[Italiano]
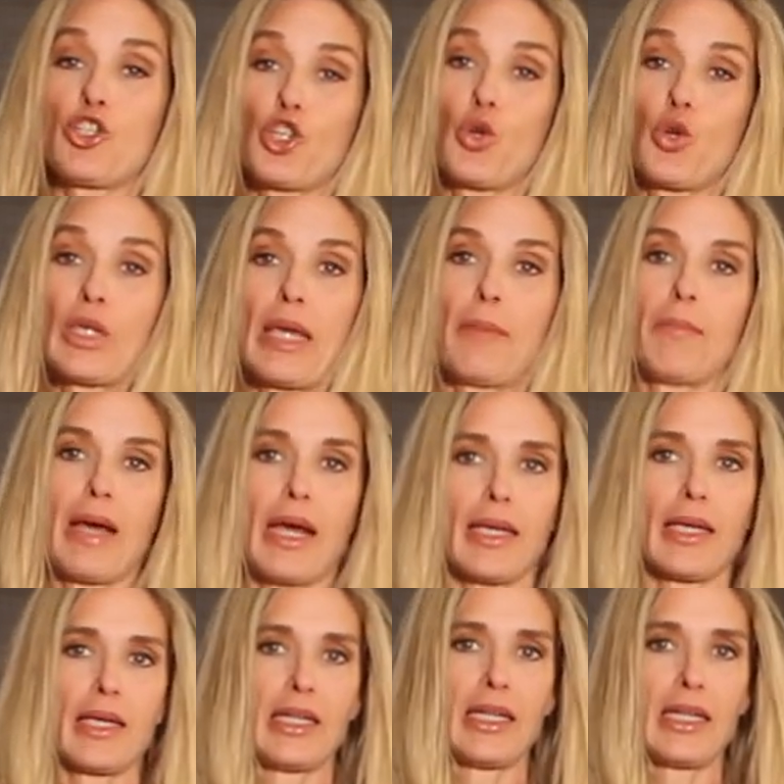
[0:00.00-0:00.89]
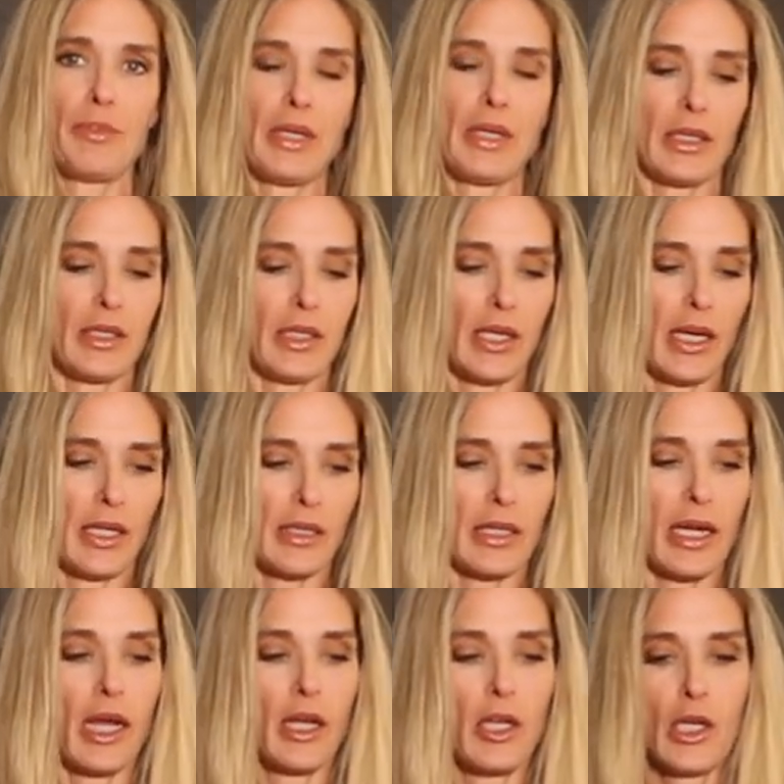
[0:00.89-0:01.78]
ciò che manca nella mia
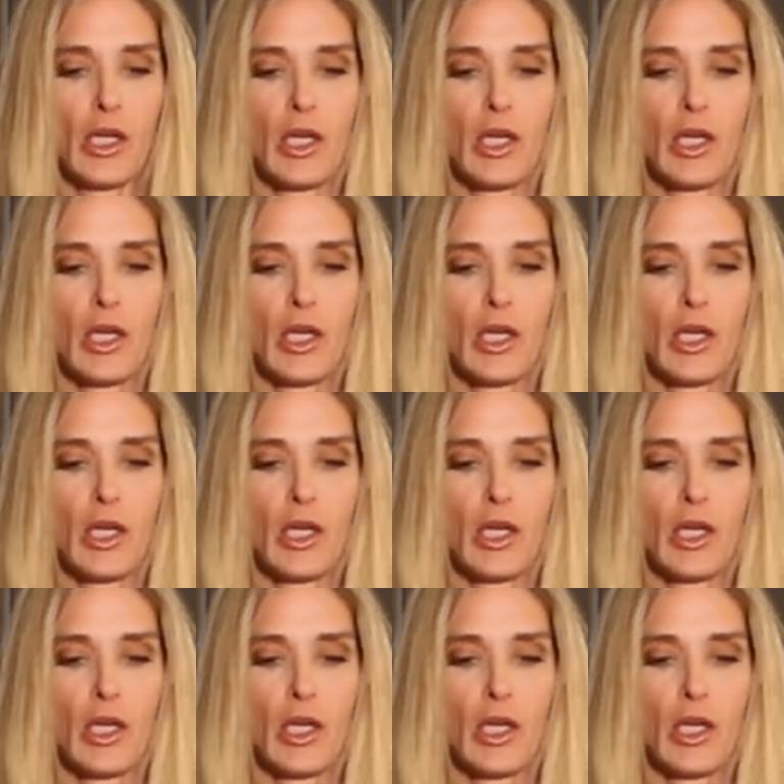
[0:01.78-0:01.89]
dieta,